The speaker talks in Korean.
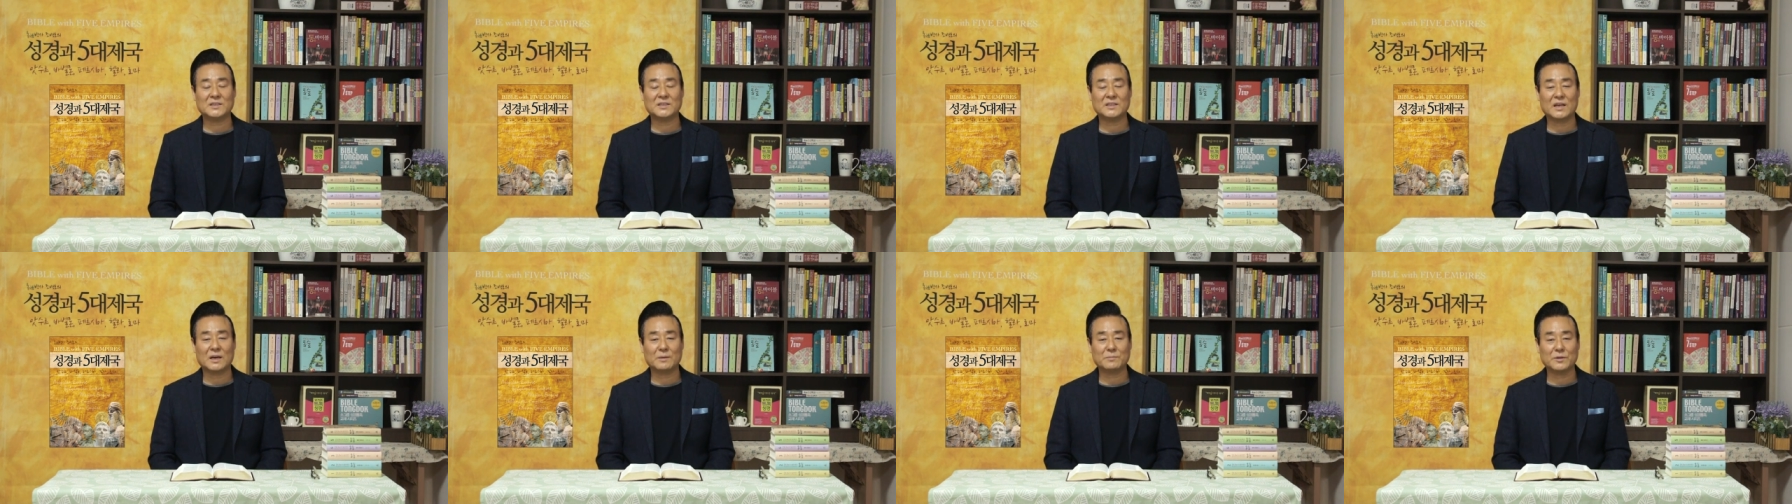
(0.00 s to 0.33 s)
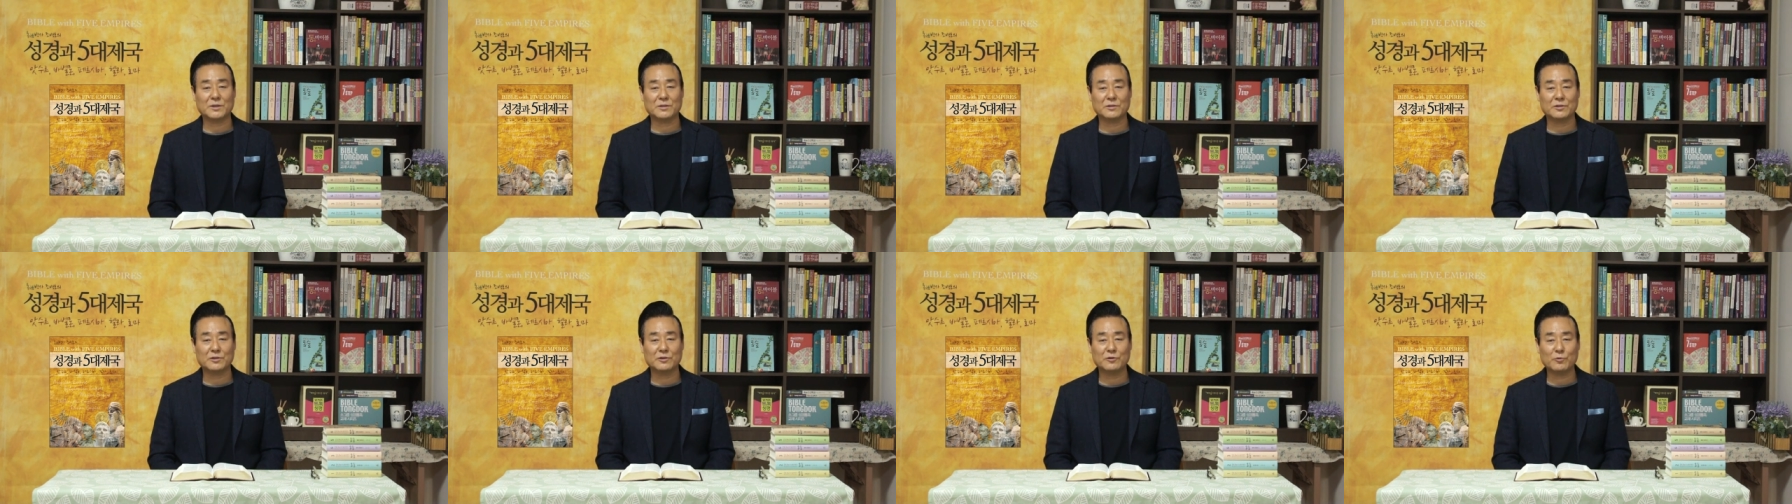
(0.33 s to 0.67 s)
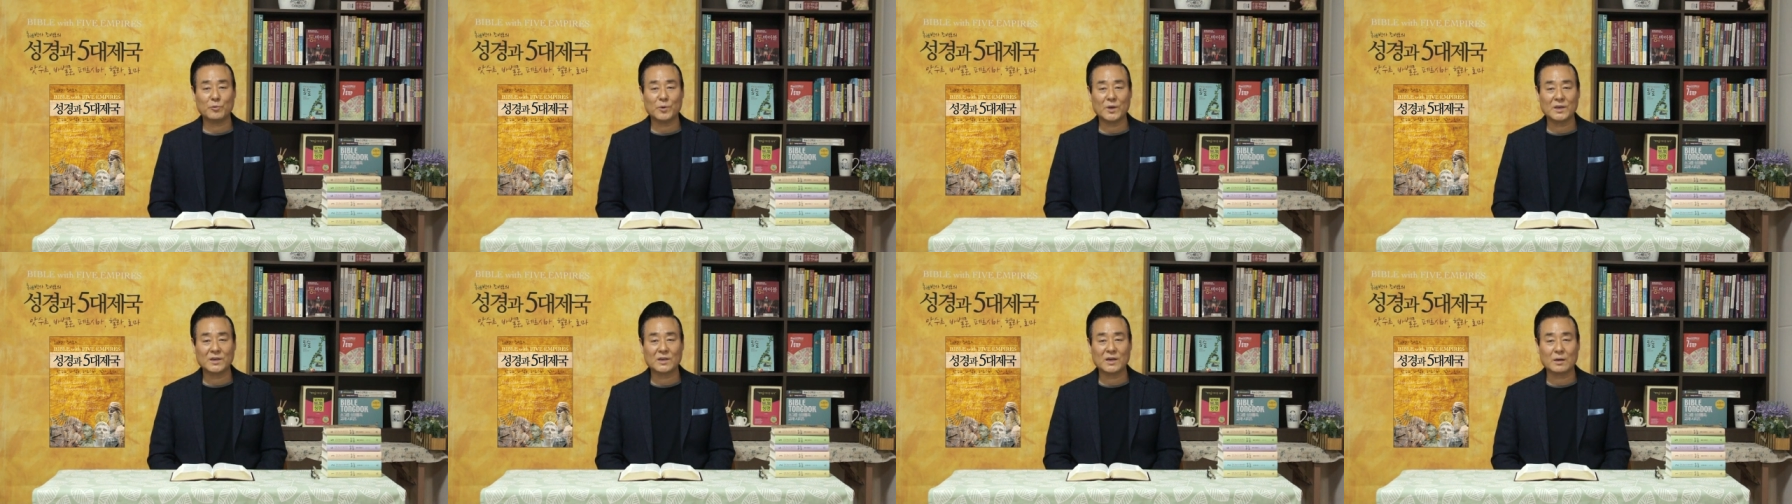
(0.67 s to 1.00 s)
지나면
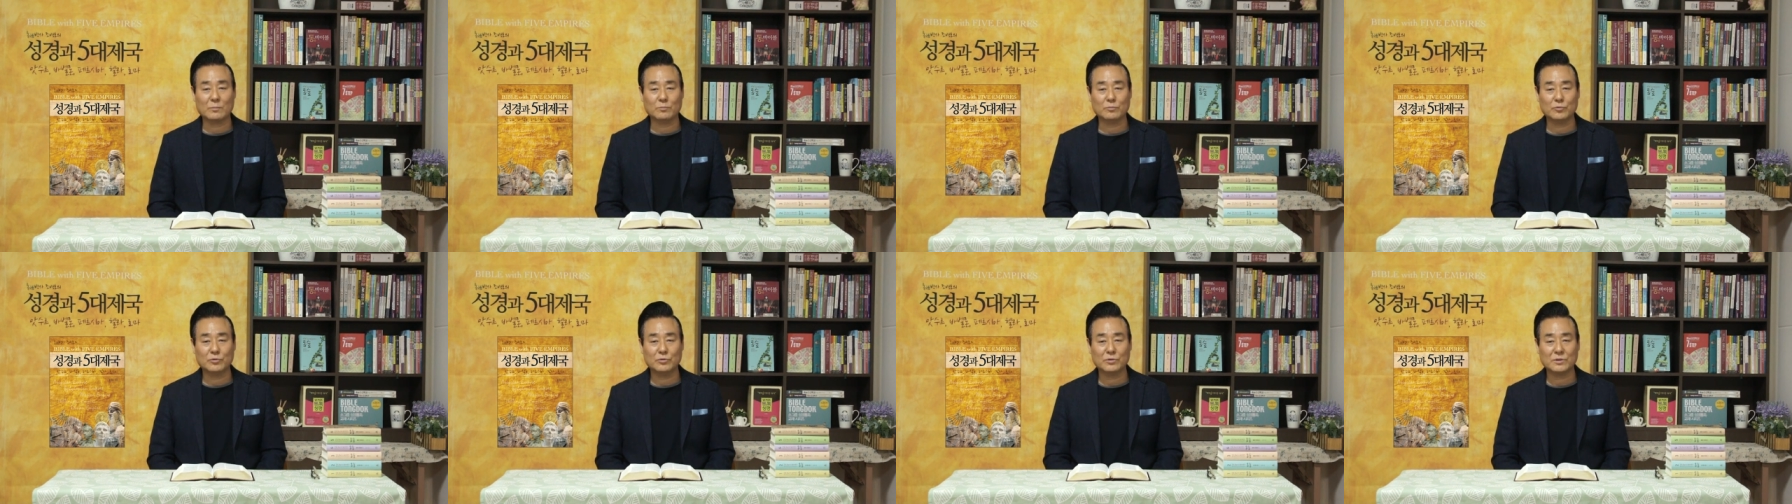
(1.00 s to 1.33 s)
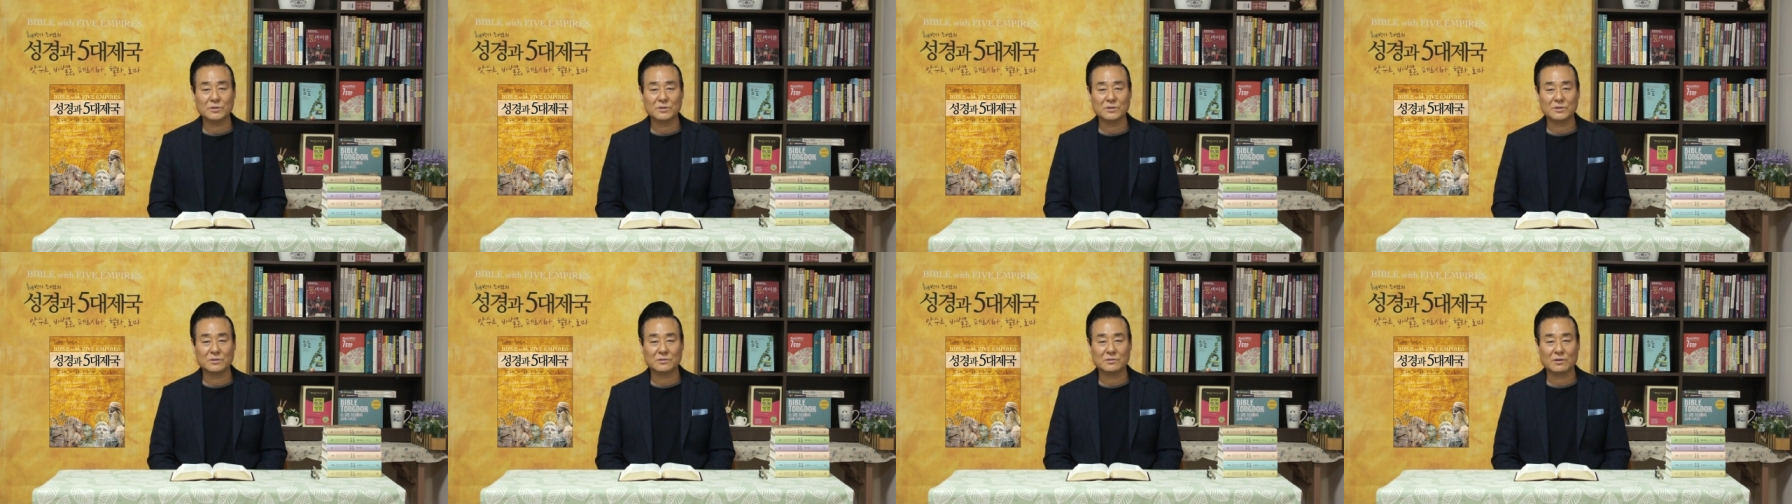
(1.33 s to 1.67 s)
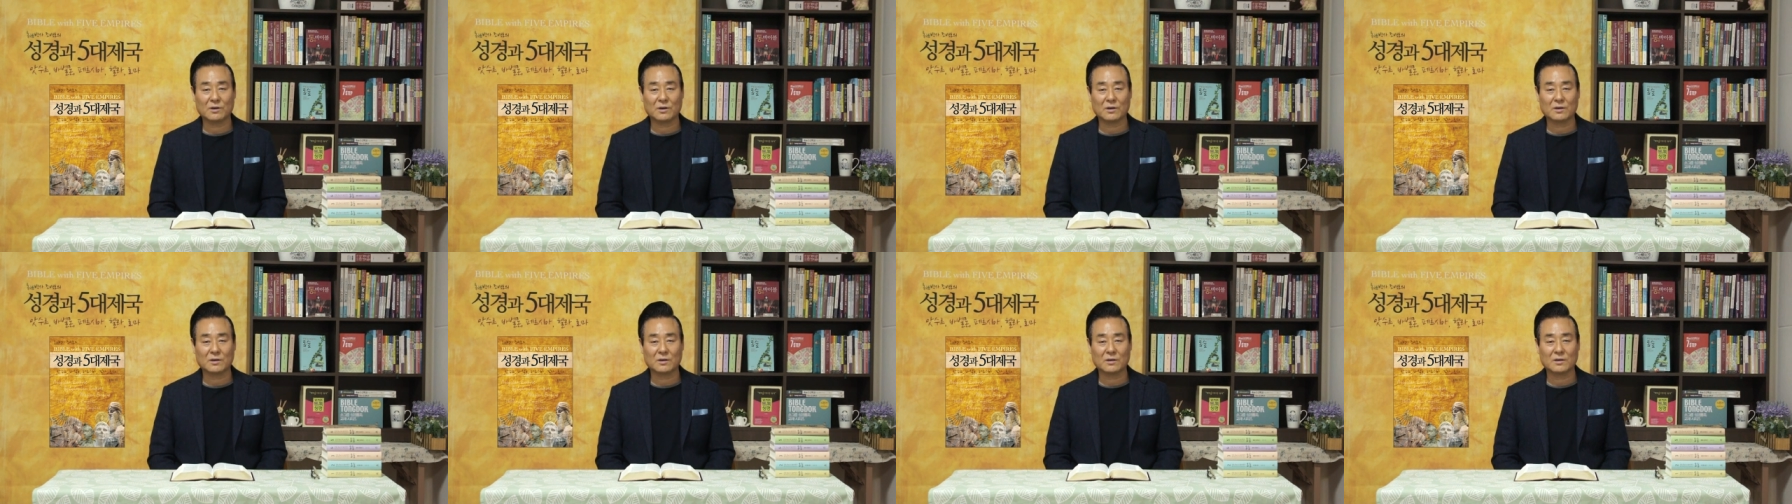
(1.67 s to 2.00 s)
느누웨이가
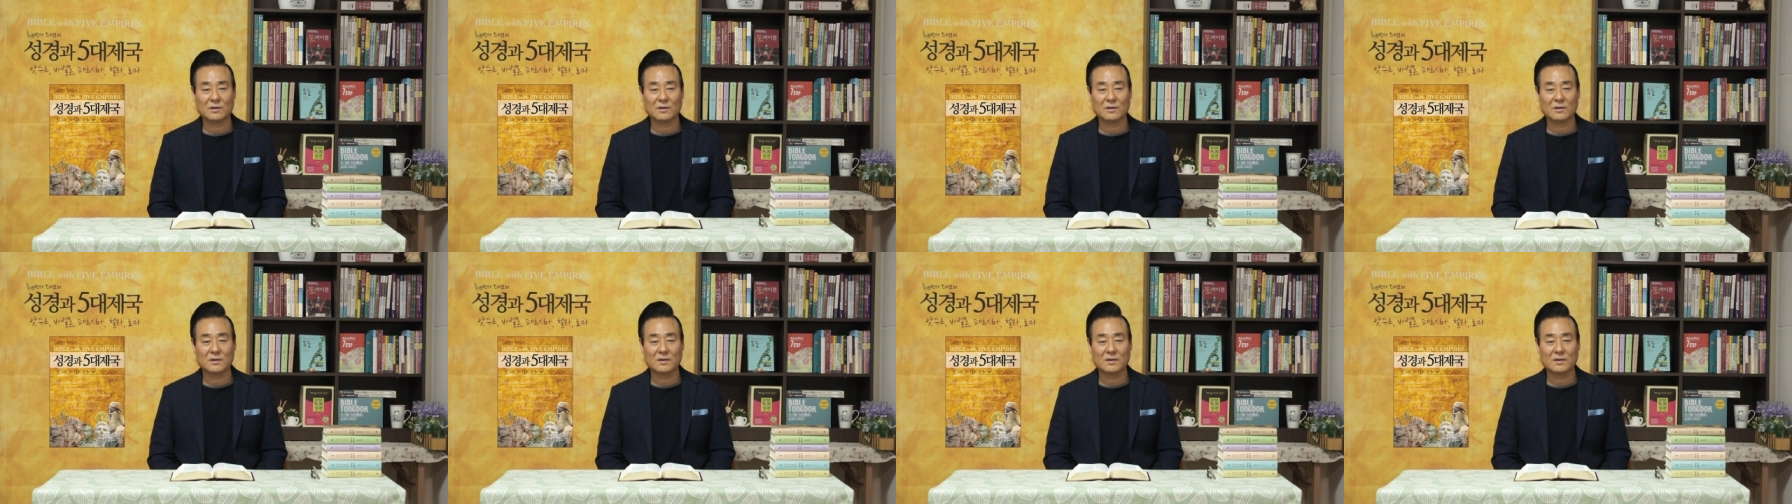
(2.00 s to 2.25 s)
무너지리라.